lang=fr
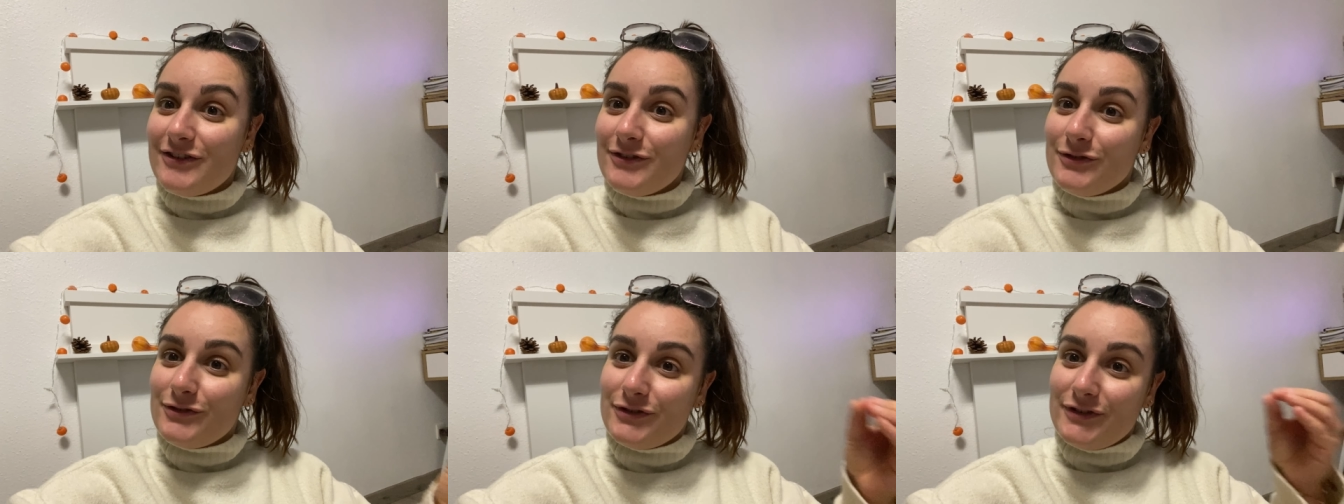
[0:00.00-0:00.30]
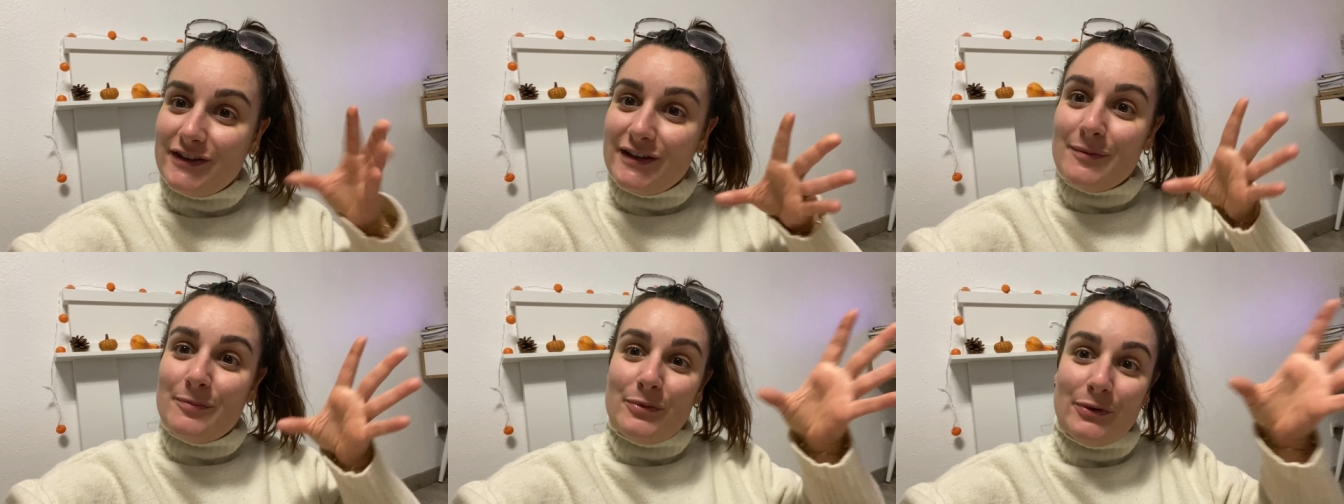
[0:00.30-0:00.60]
je
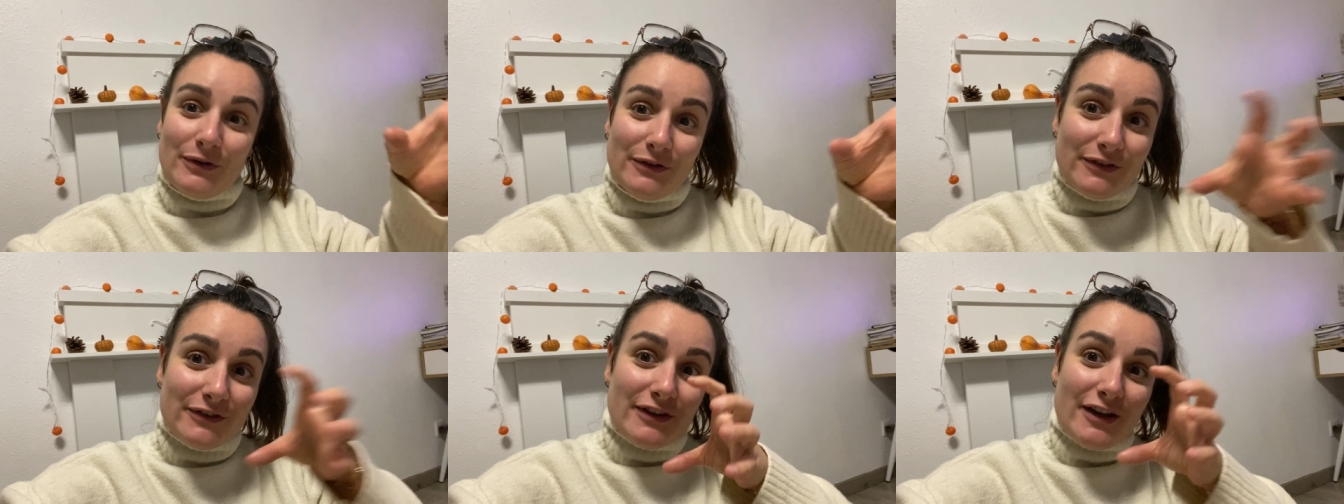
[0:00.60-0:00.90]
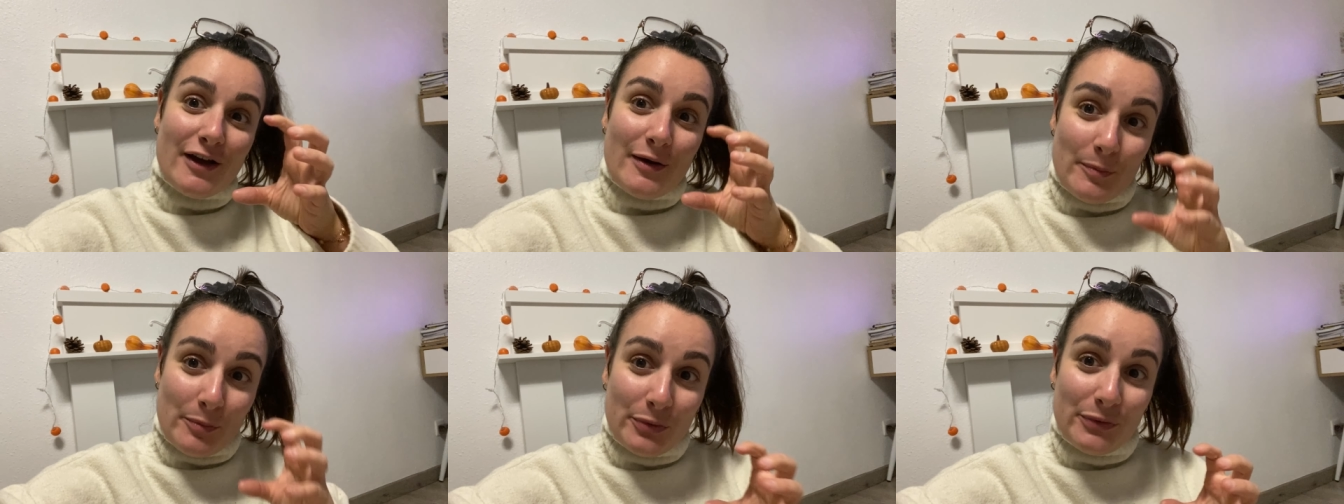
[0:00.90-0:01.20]
dépose
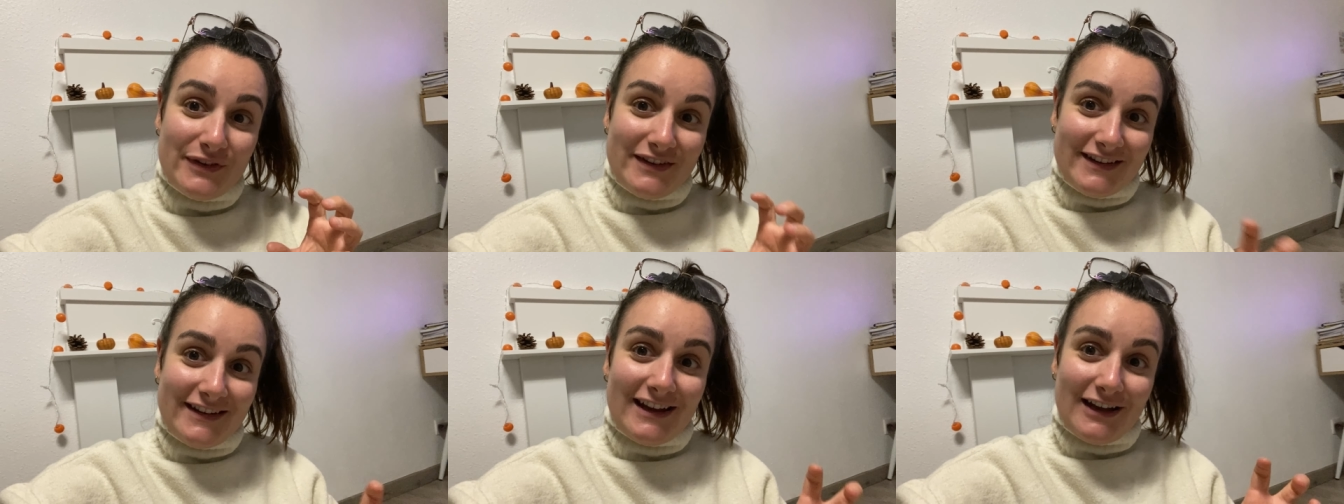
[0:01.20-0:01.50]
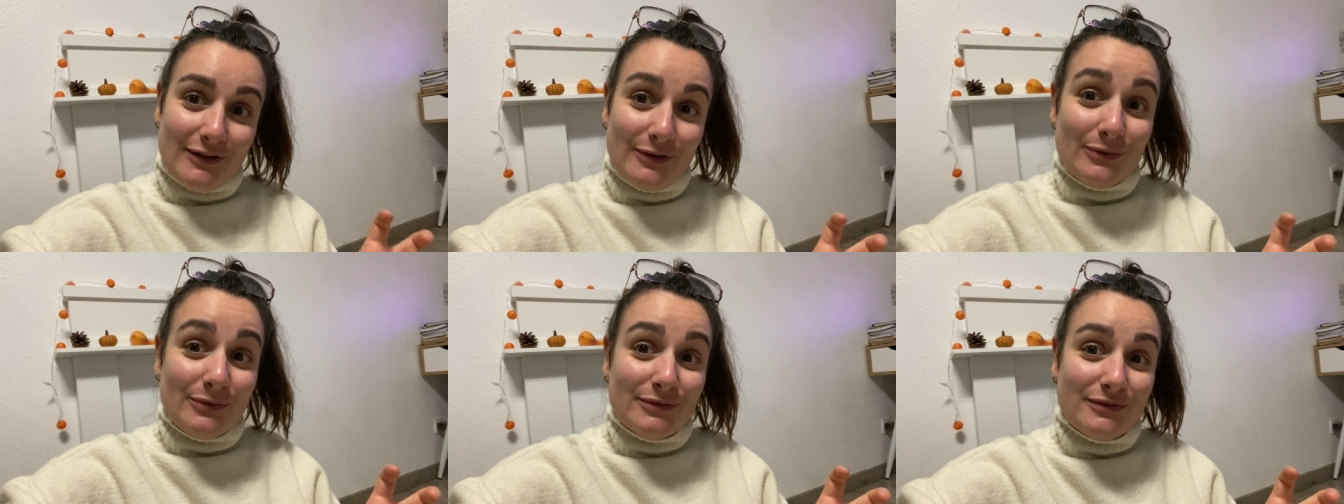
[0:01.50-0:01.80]
un petit
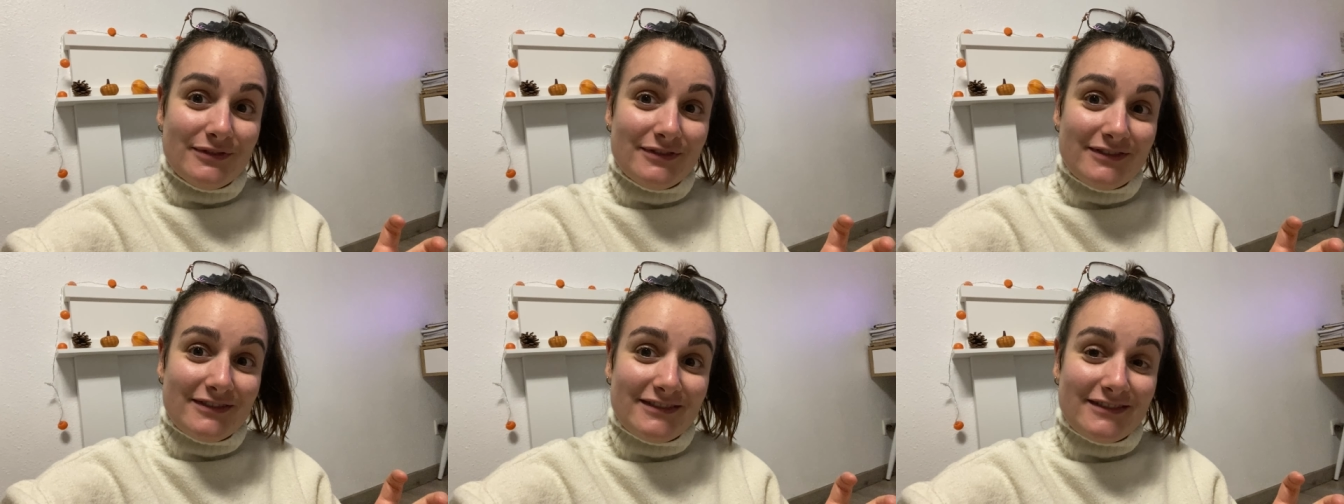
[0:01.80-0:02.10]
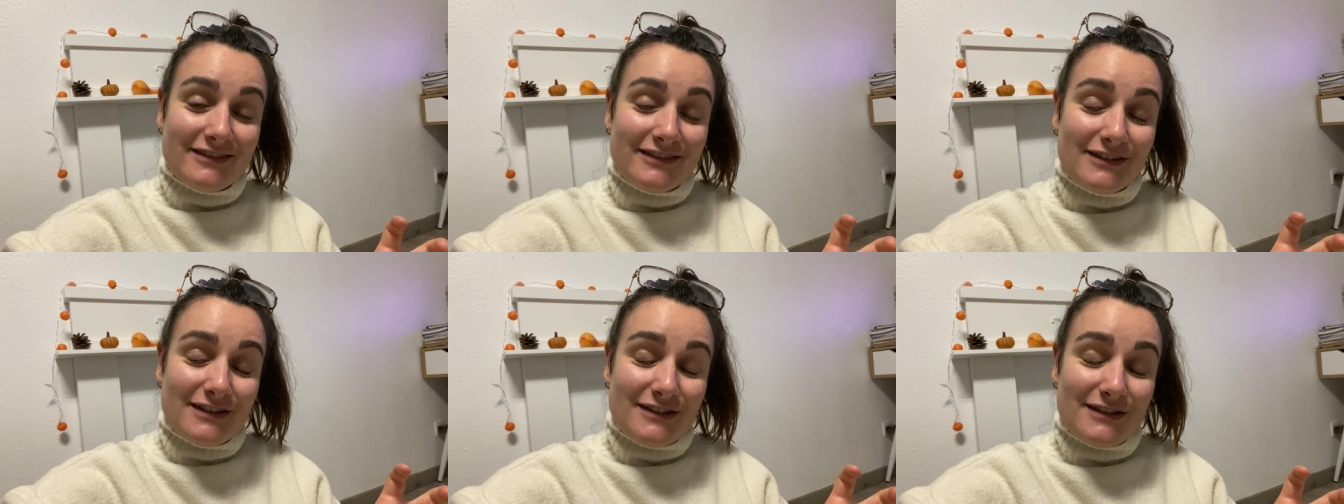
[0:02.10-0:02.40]
cadeau
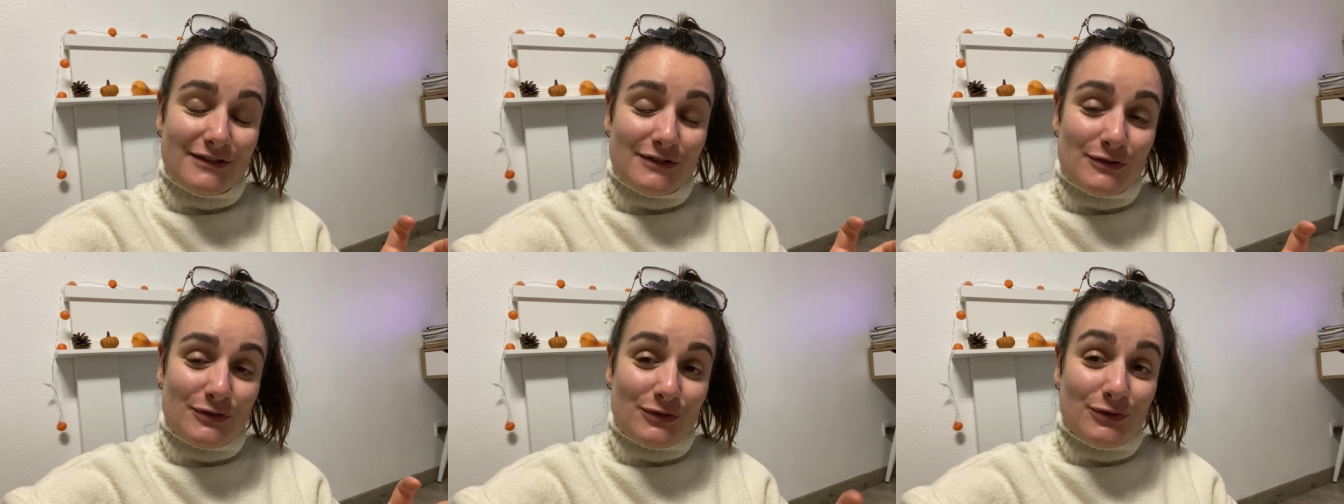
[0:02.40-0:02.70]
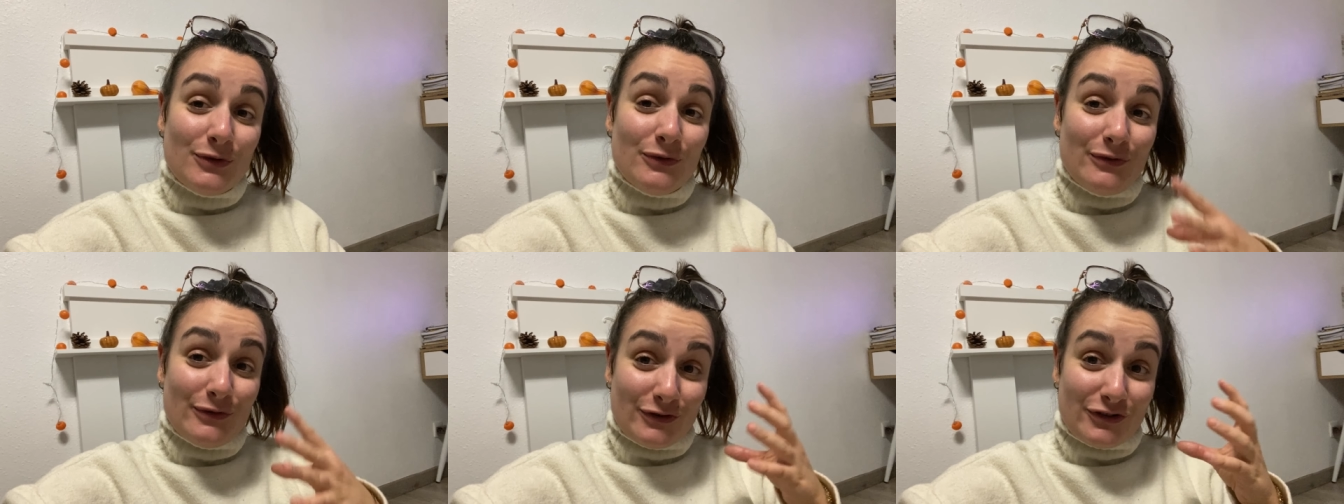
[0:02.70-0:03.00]

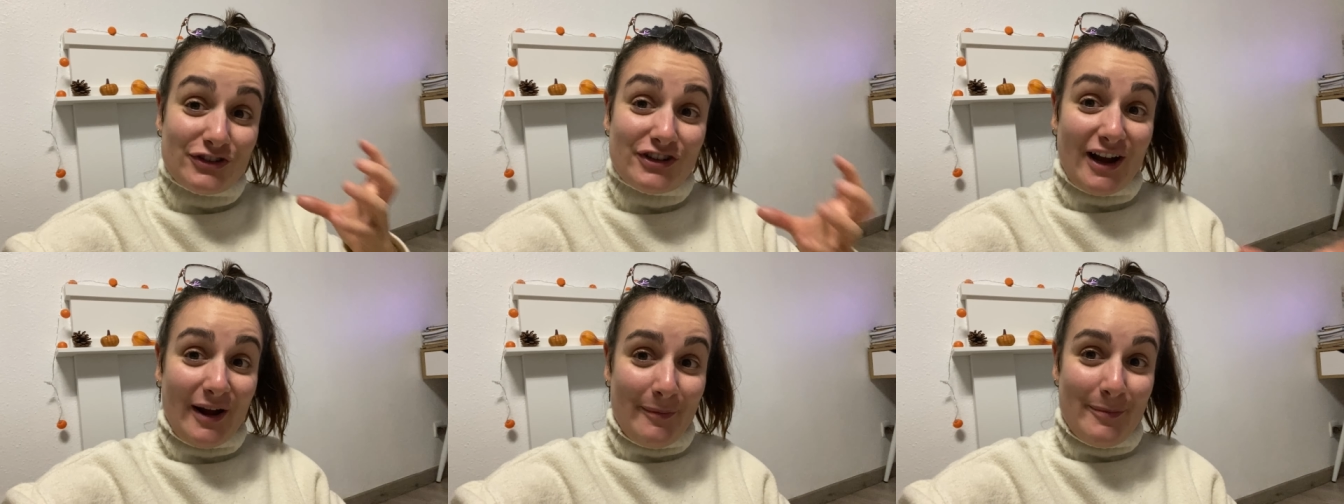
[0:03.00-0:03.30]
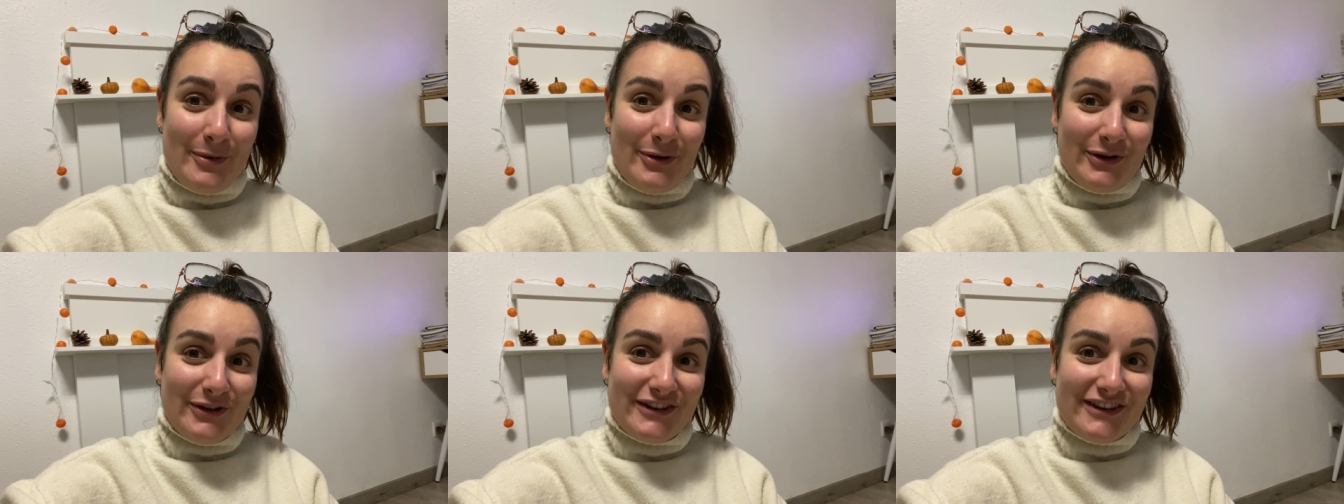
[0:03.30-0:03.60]
devant chaque
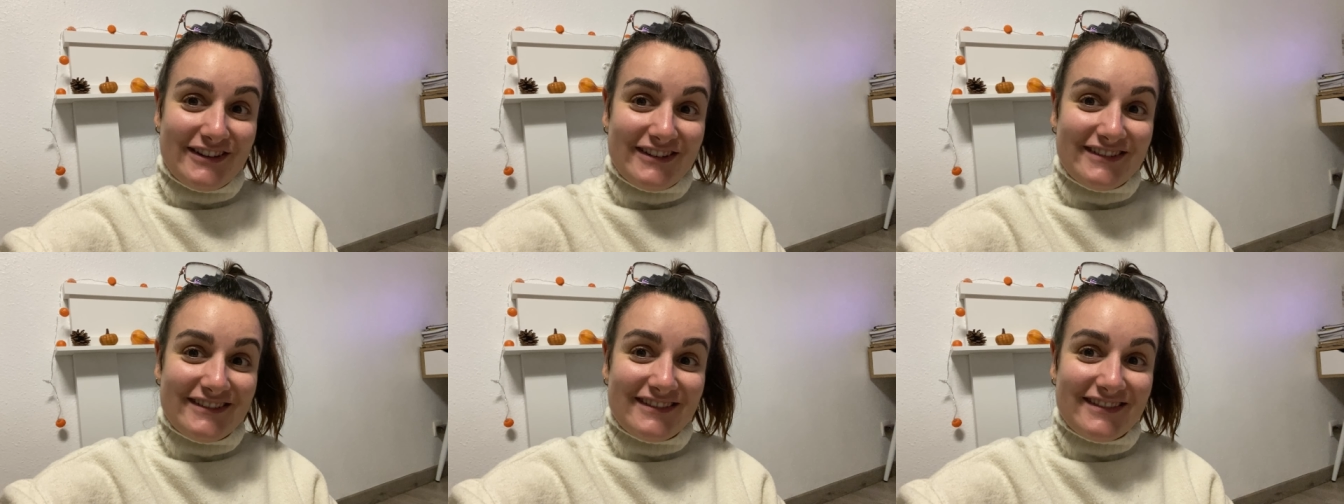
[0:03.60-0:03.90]
porte.